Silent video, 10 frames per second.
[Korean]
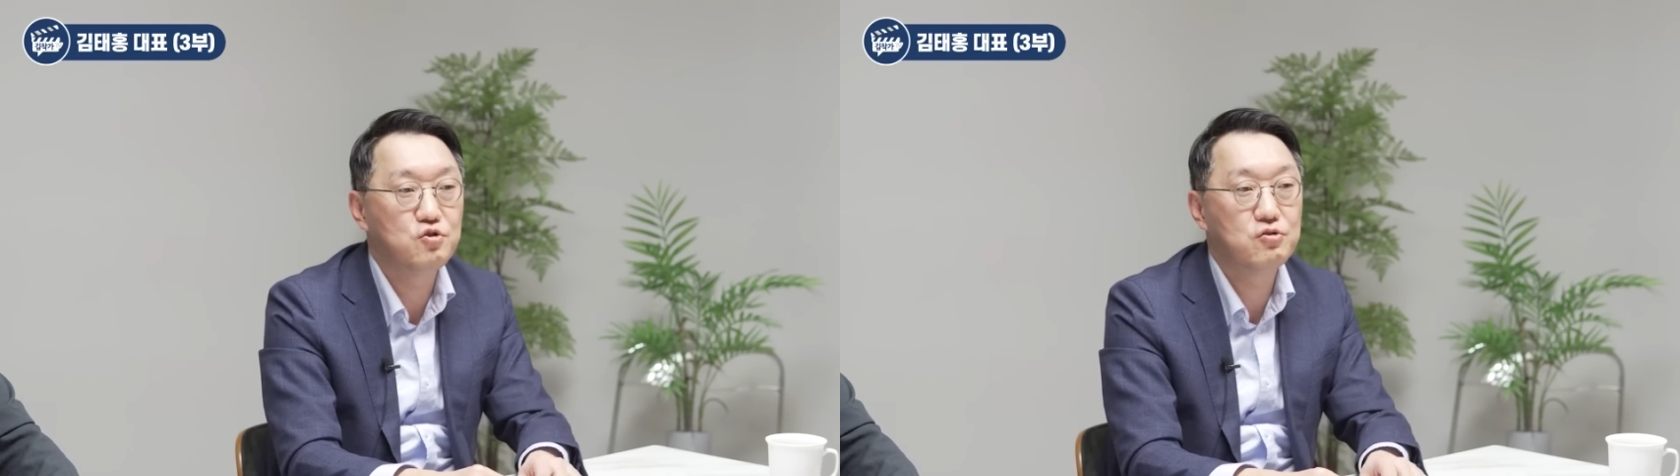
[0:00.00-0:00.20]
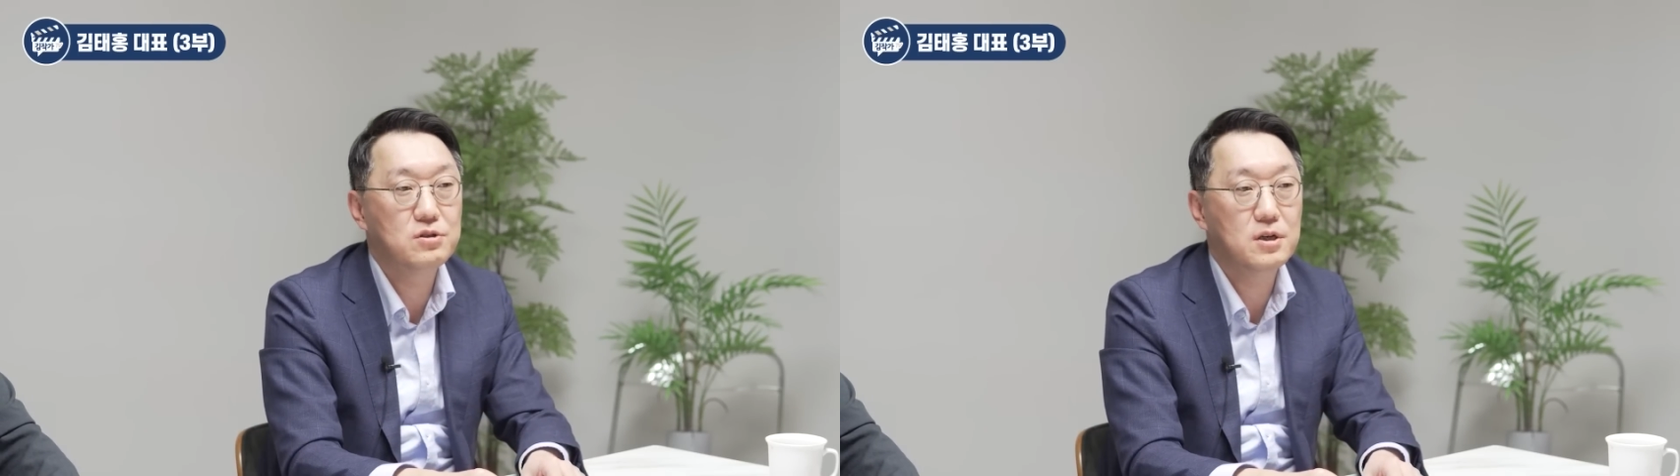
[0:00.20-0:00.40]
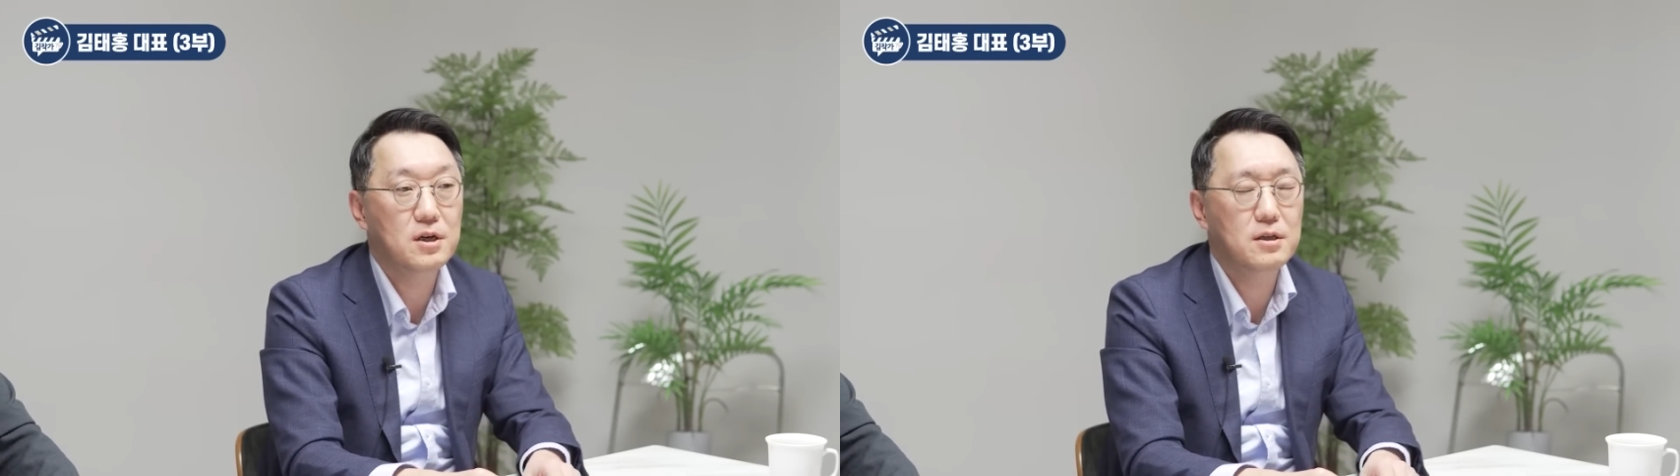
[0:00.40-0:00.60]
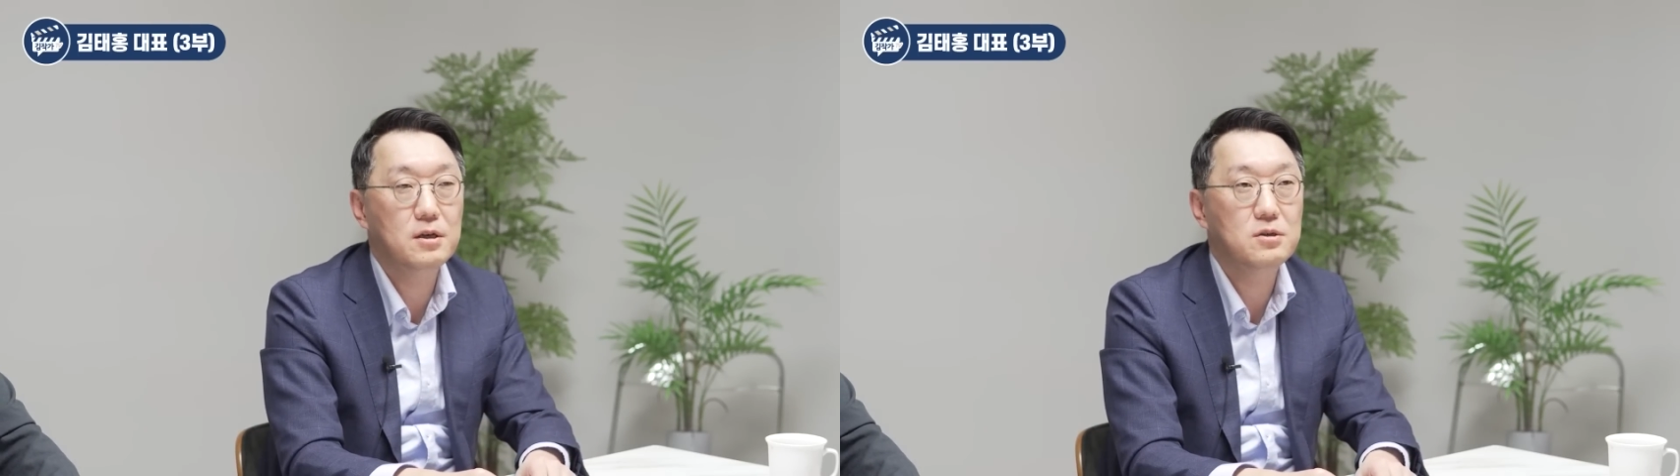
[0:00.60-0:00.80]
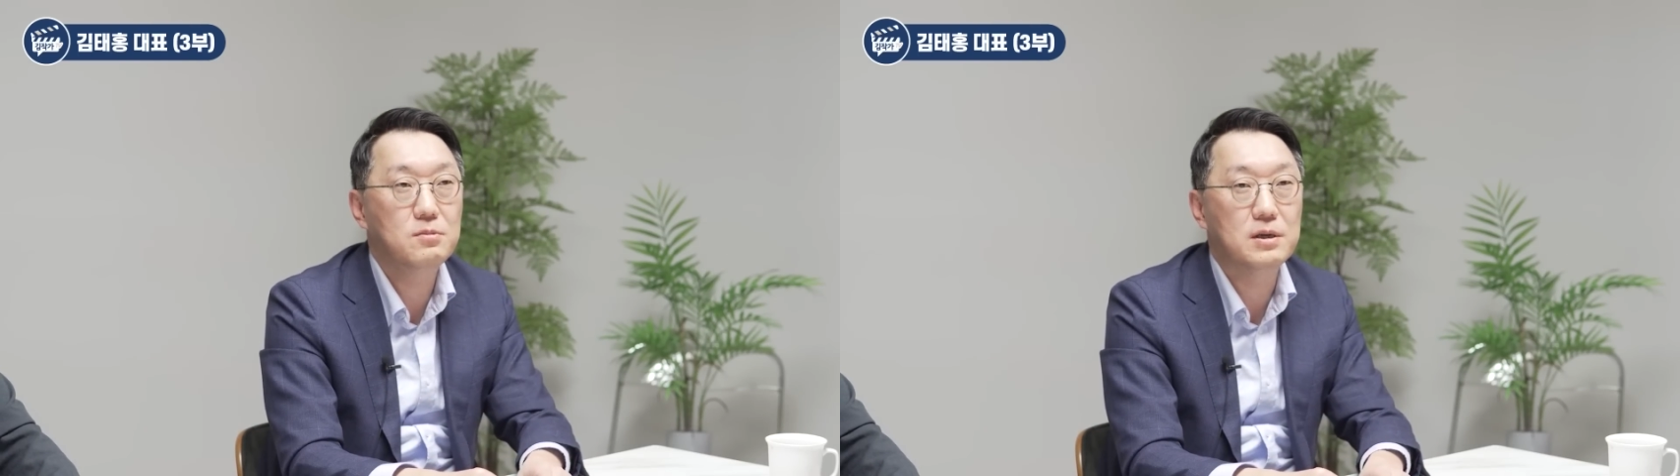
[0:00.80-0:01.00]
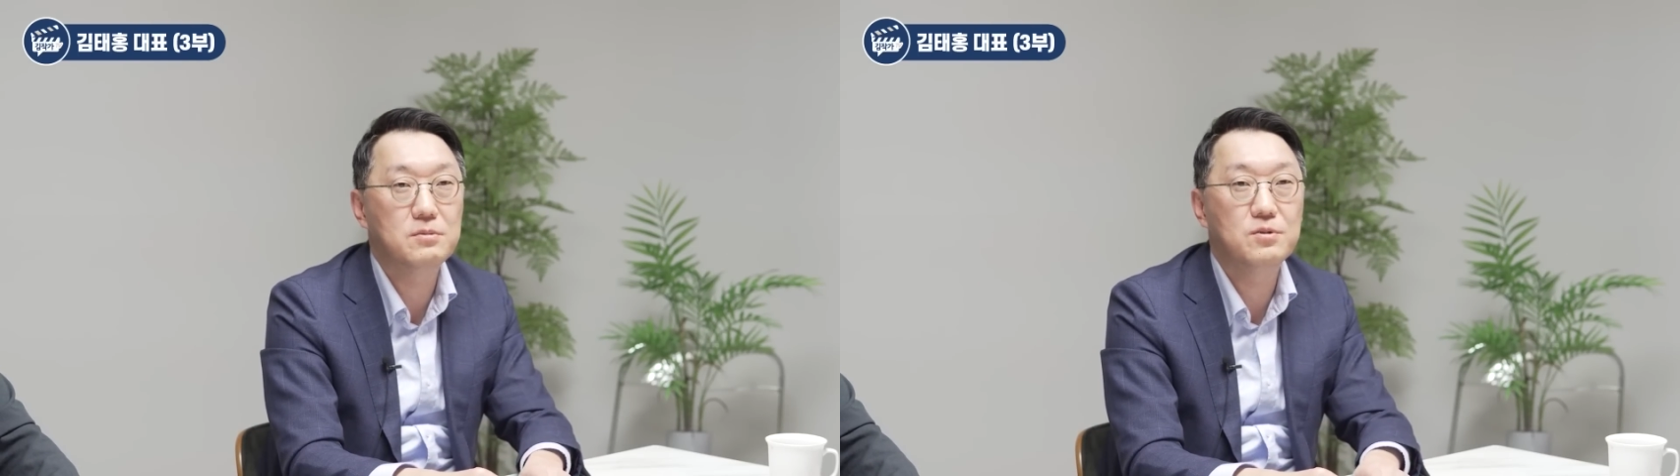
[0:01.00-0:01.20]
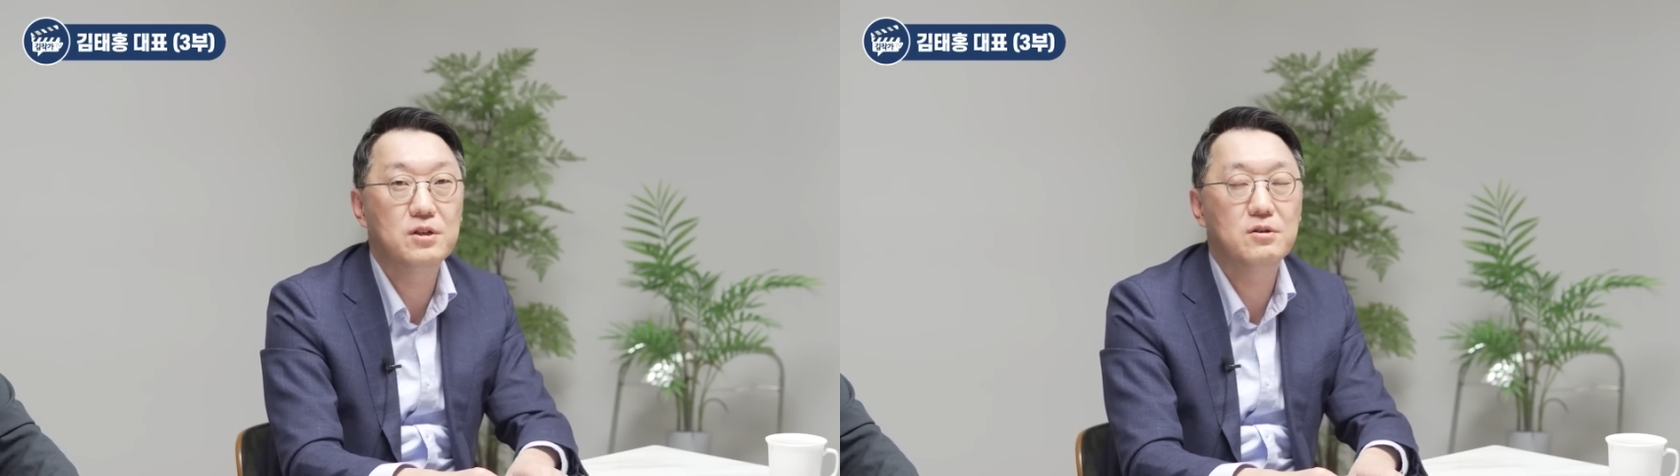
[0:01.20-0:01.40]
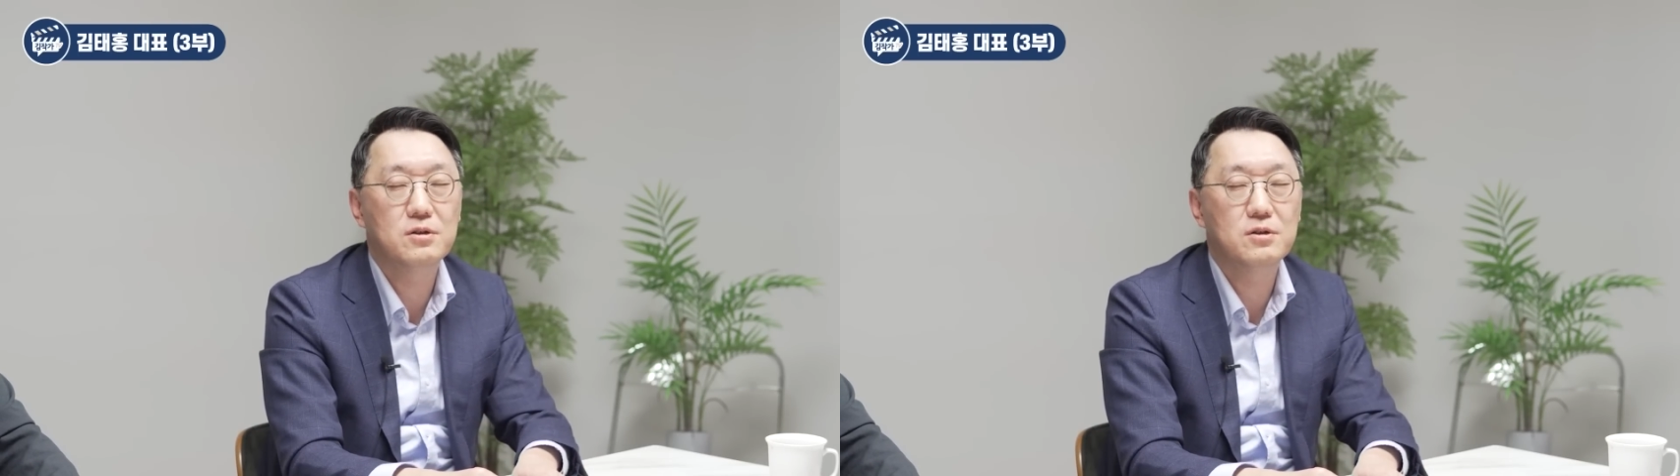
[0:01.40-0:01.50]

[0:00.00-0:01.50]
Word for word: 주가에 대해서 말씀드린